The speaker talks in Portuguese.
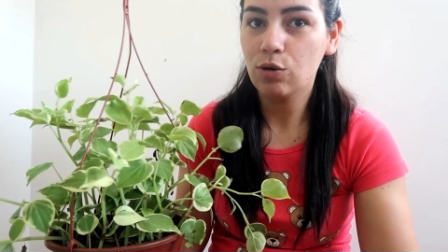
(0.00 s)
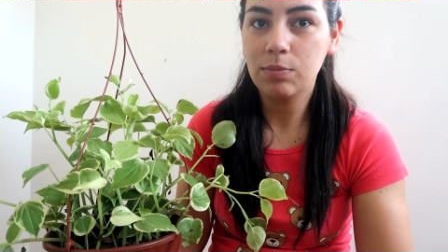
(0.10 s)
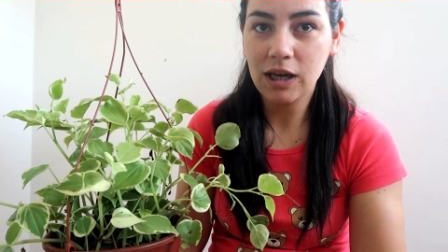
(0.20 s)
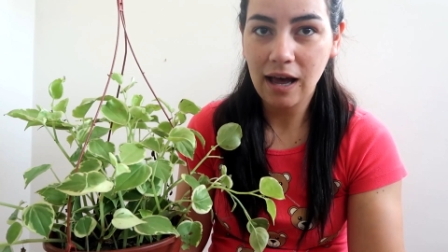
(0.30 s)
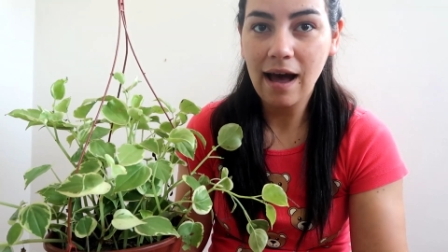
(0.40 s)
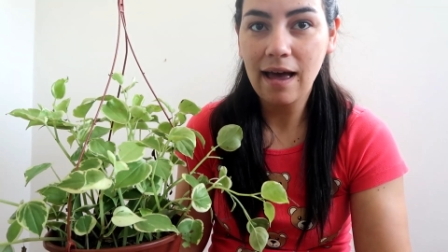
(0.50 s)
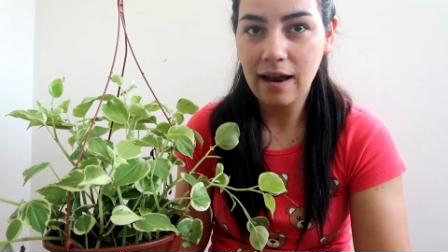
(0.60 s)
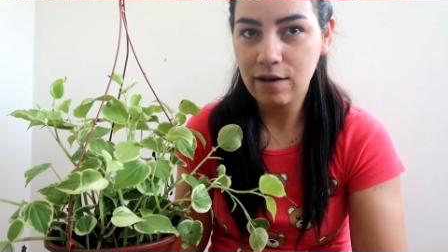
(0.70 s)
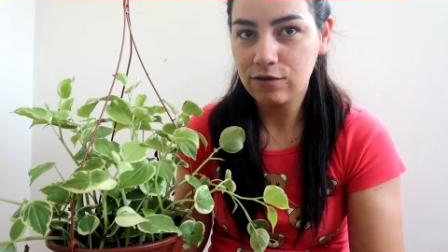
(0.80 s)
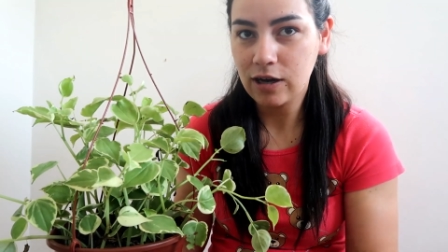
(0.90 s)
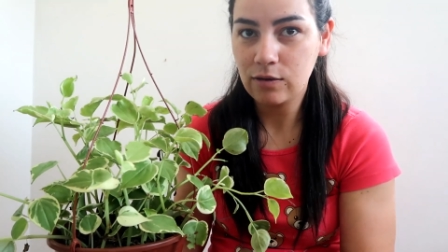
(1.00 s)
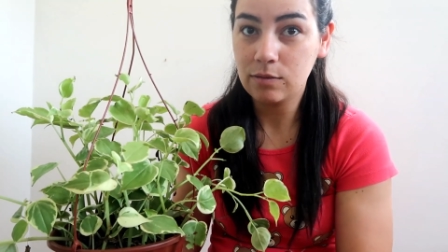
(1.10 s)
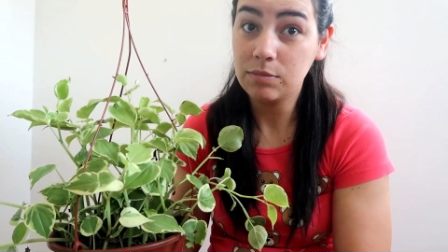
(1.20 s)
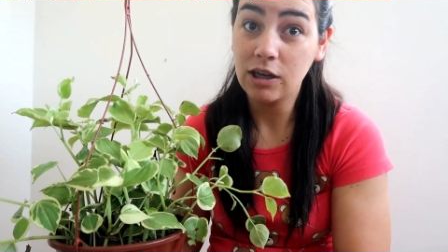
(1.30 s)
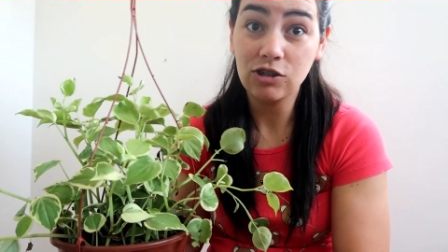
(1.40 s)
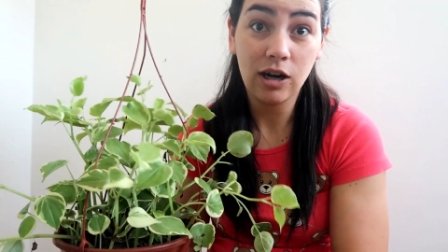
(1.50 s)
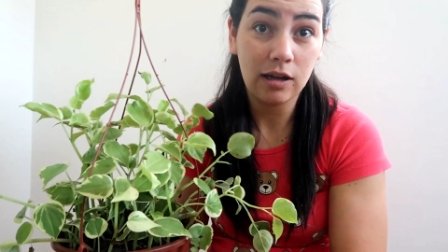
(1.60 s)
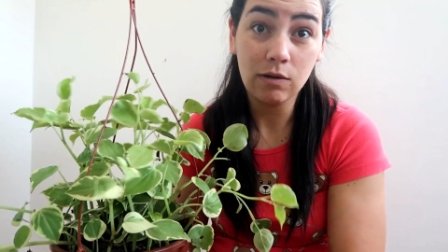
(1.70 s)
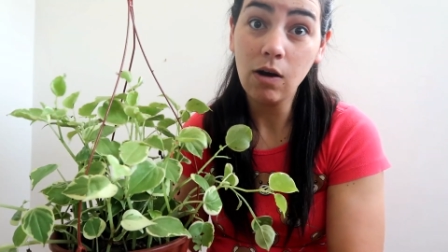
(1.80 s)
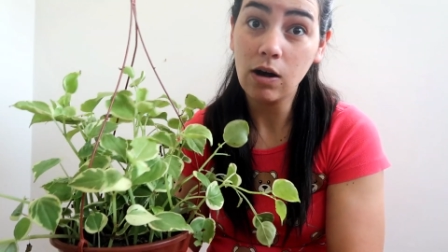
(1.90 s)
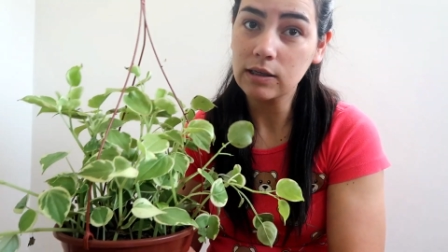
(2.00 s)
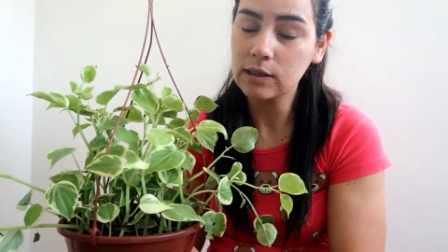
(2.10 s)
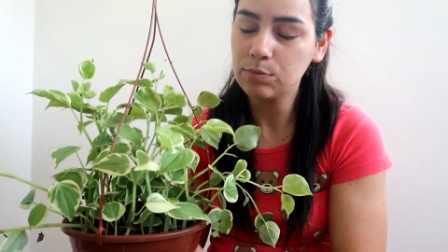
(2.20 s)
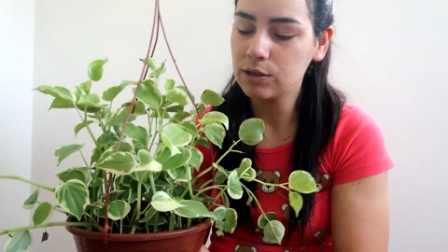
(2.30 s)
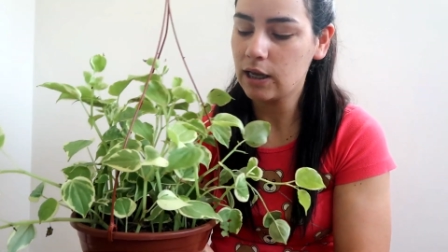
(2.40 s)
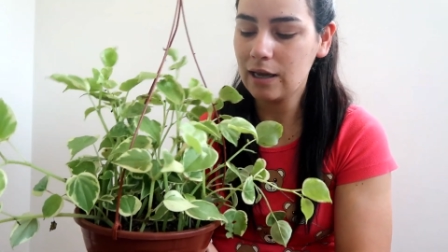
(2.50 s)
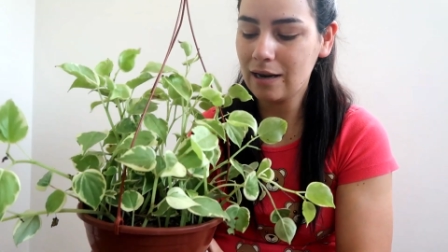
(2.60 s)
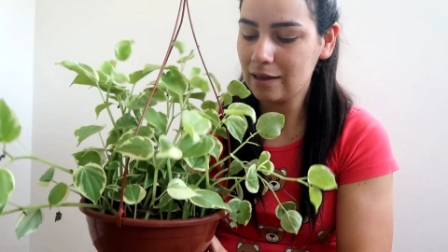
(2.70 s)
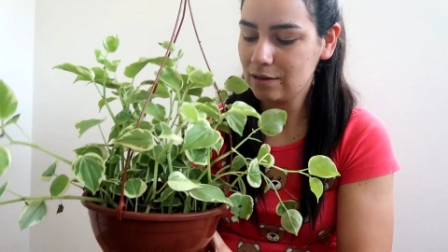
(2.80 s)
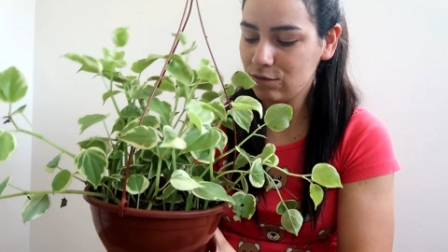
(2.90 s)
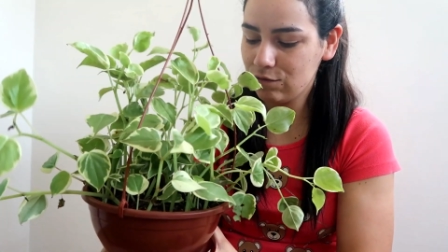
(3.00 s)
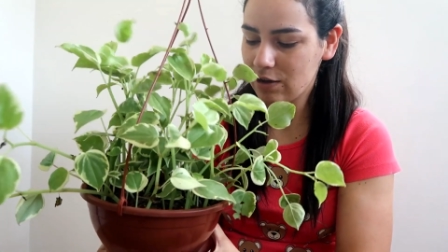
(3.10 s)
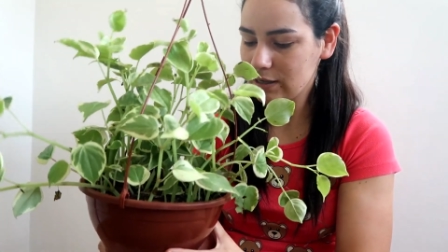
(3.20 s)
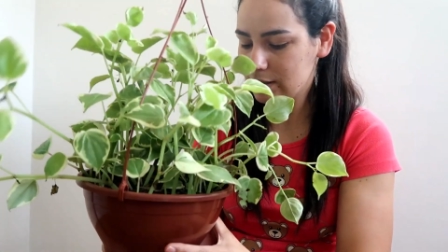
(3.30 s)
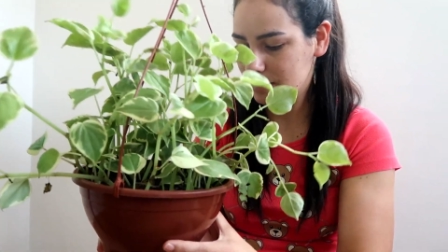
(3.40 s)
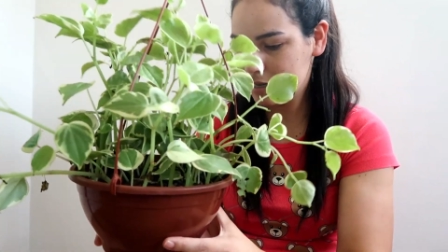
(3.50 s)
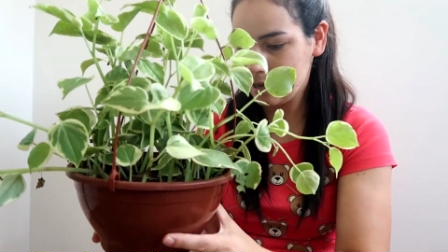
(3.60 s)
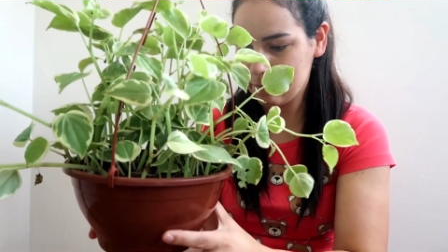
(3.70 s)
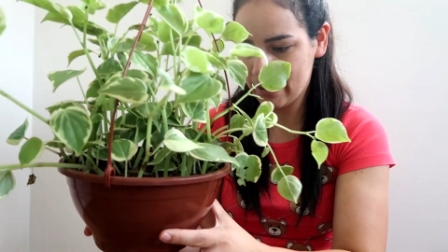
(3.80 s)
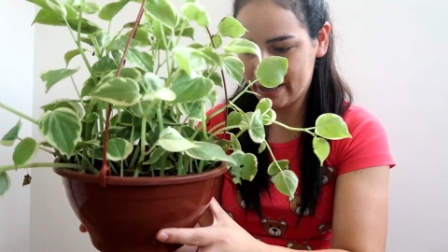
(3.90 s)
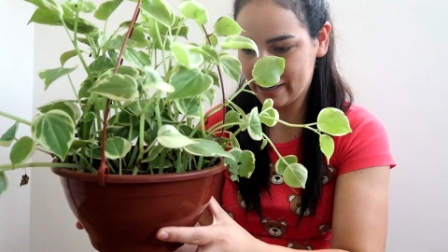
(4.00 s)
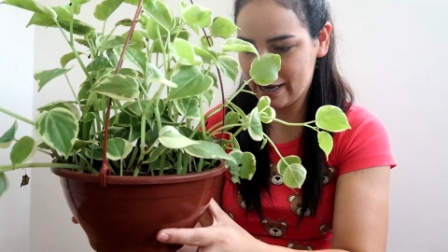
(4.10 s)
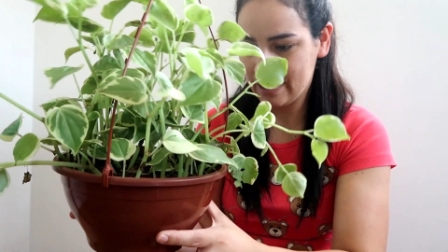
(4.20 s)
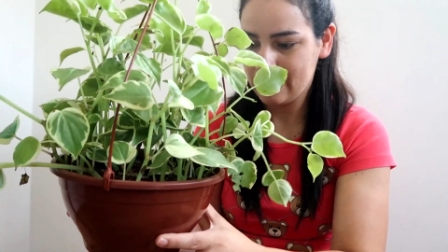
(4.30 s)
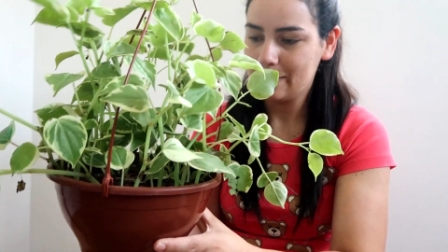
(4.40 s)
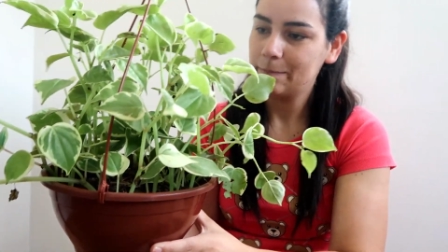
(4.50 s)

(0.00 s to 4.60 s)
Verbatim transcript: obrigar ela a ficar num ambiente que ela não gosta, porque ela não vai se dar bem, né?